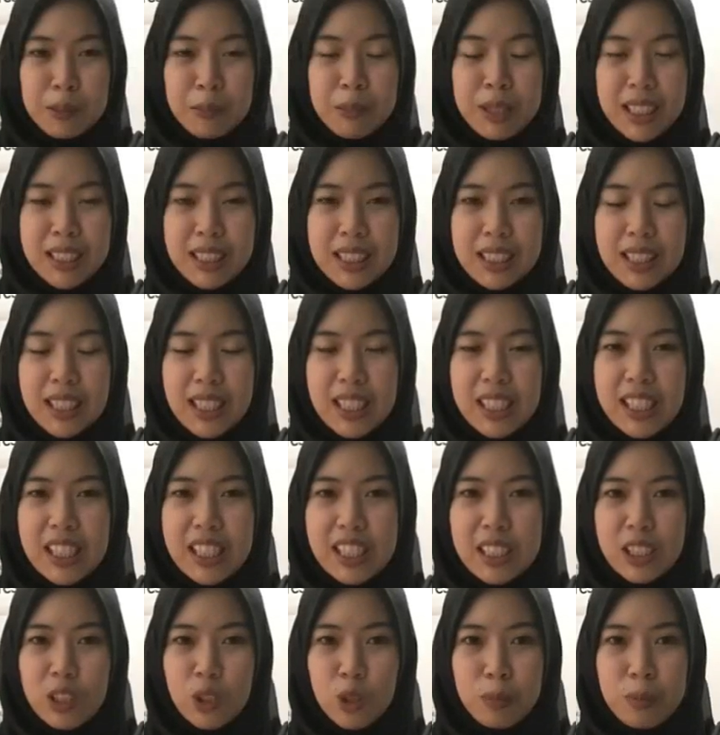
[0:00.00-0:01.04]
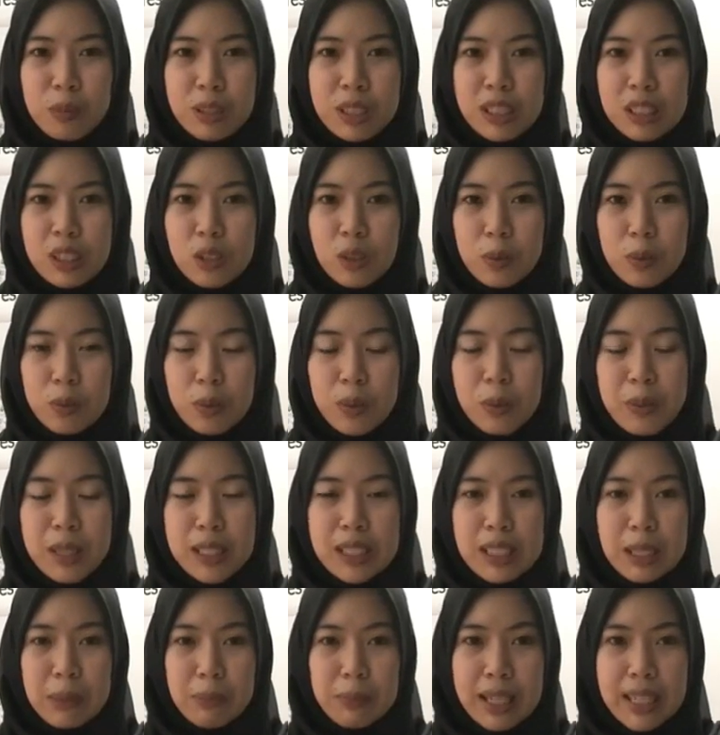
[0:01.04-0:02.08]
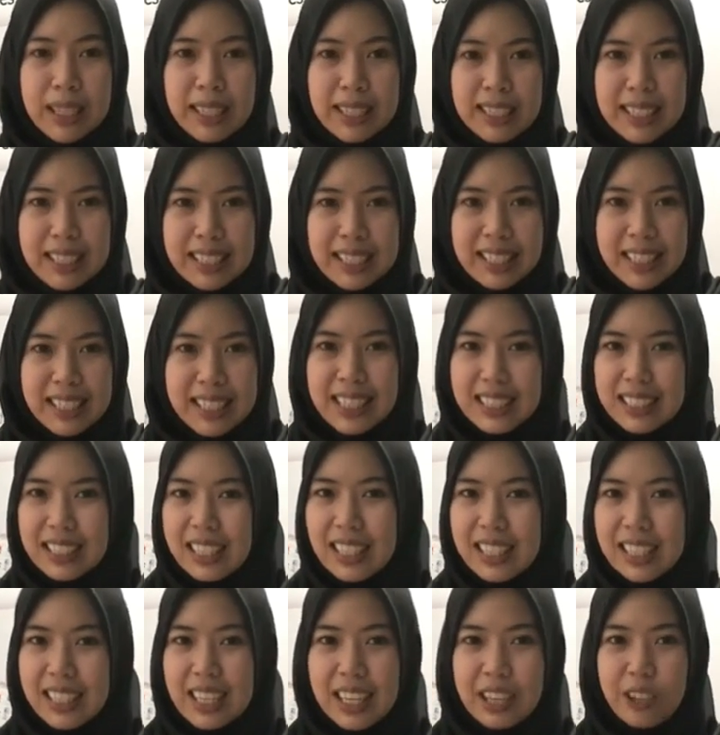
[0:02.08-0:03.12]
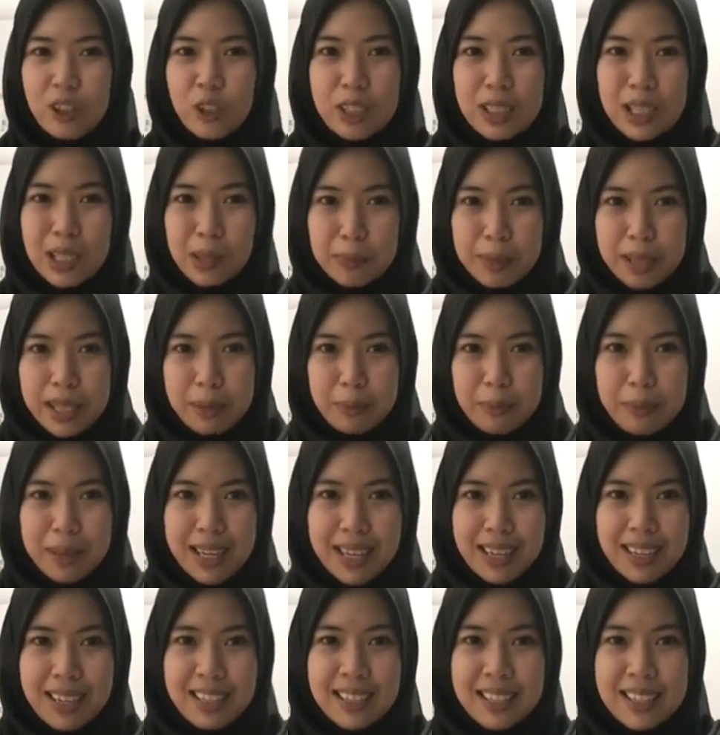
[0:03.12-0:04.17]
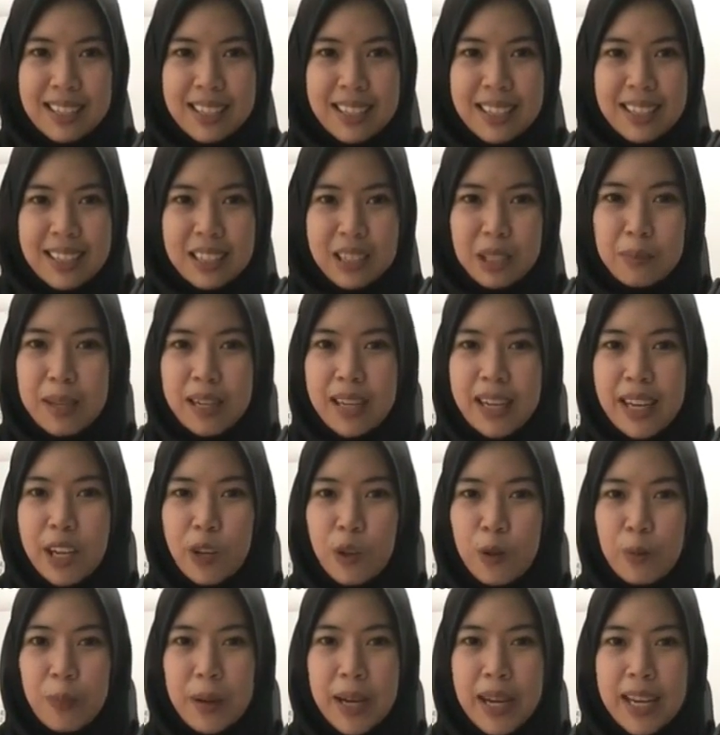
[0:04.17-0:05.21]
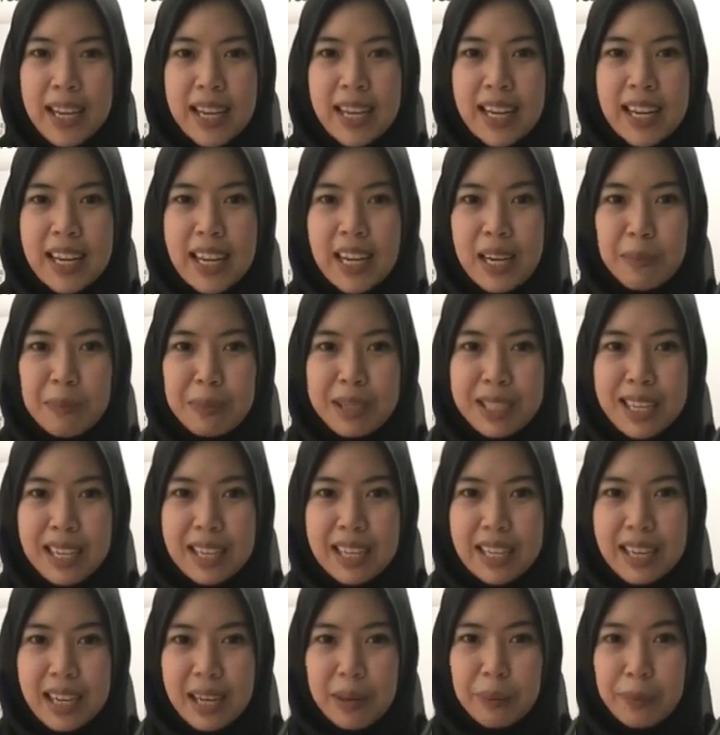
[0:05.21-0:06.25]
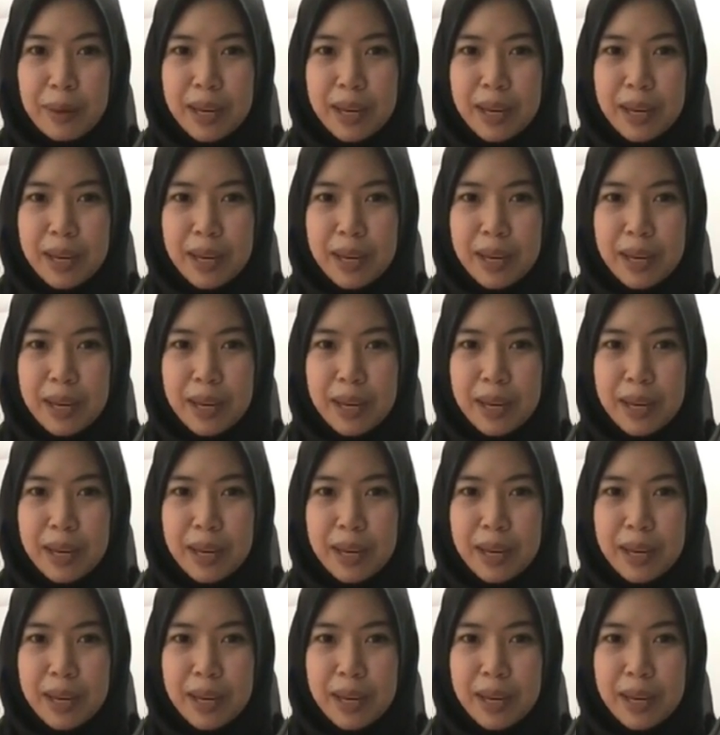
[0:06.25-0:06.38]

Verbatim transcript: Berita terakhir di Sumsel 24 jam hari ini datang dari kota Palembang. Sebagai upaya dalam menjadikan